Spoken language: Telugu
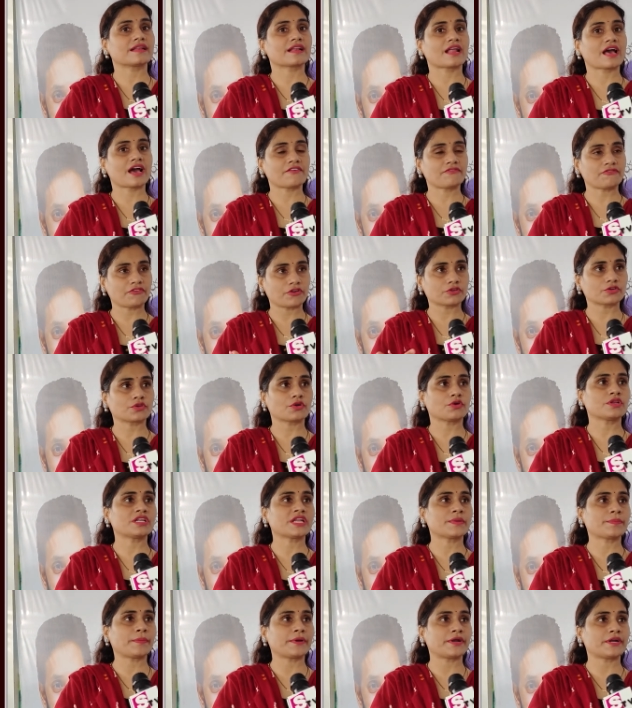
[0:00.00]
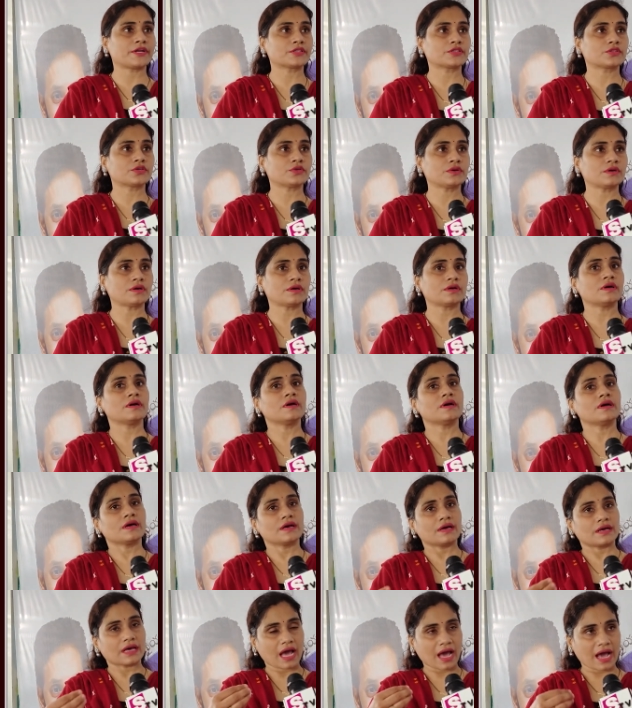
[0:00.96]
నా ఫోటోల్ని పెడుతూ
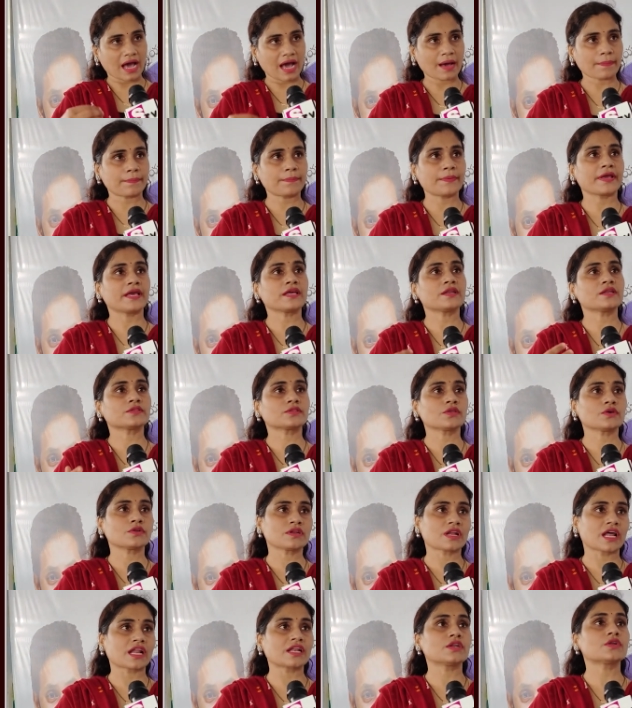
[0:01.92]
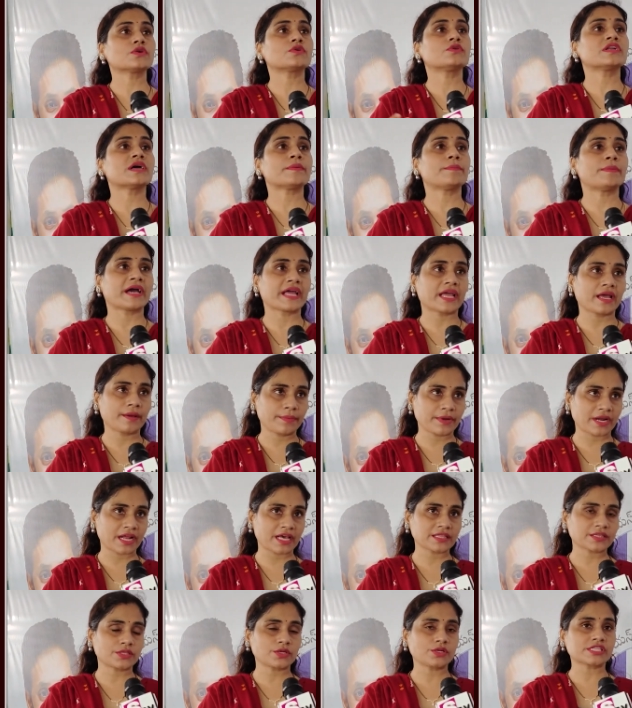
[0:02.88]
ఆ పేరుతో నన్ను కూడా
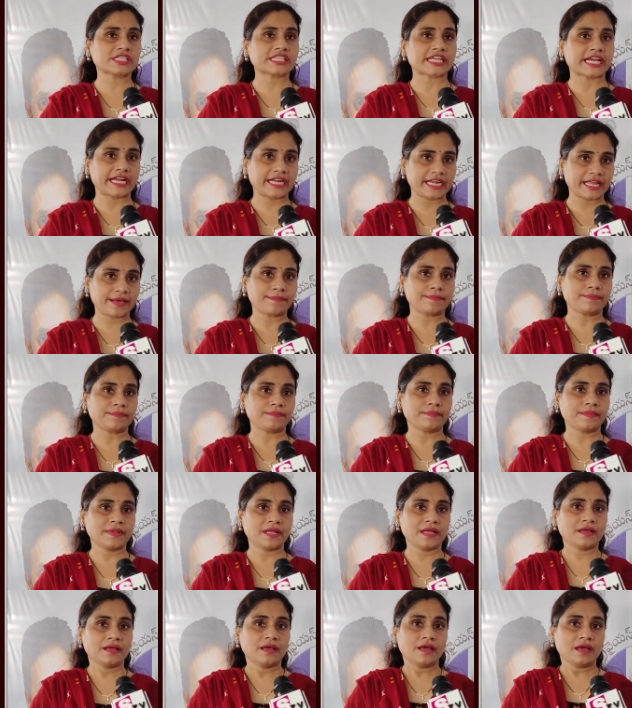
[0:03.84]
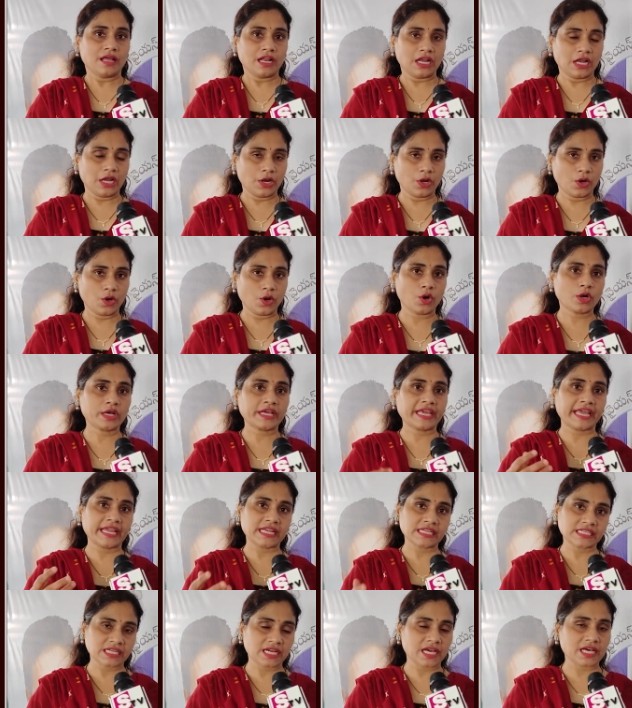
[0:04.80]
భయభ్రాంతులు చేయడం
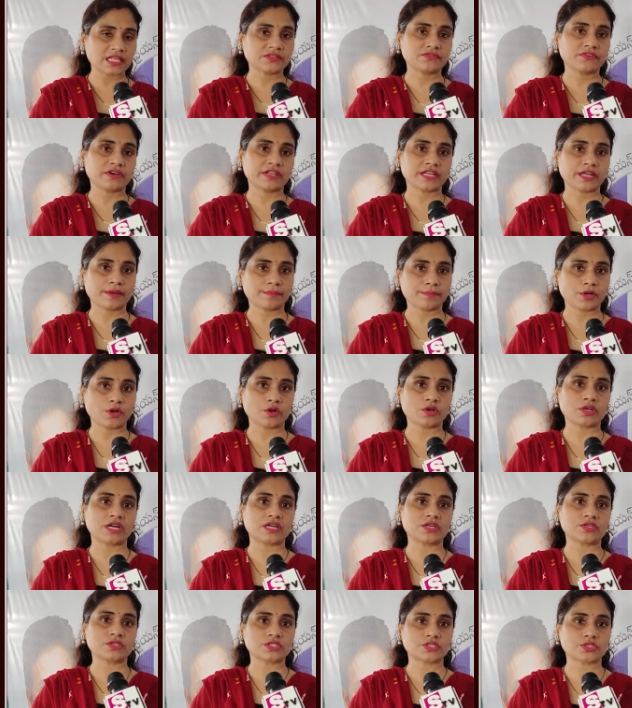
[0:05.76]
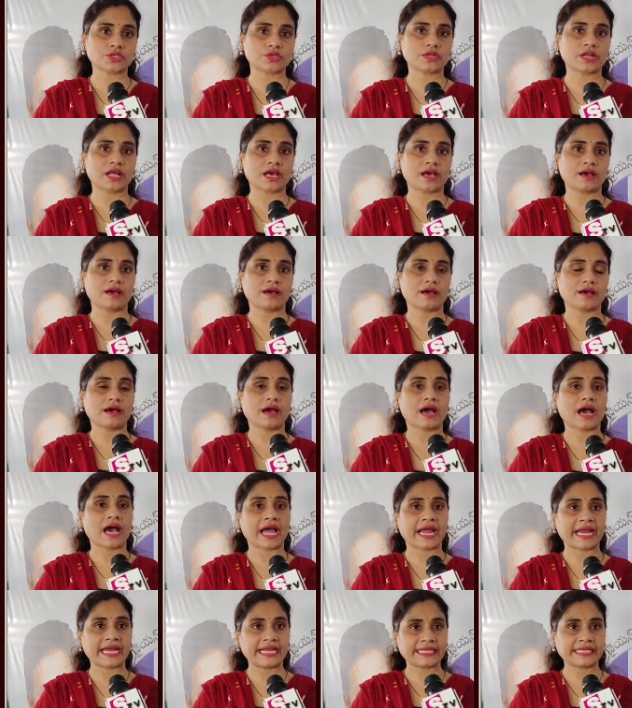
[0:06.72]
లోకేష్ ఆధ్వర్యంలో నడుస్తున్న
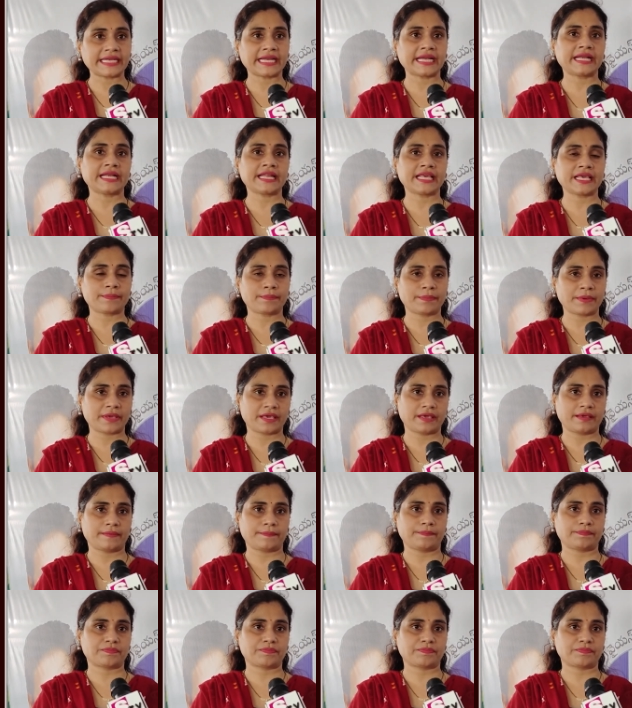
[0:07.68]
ఐటీడీపీ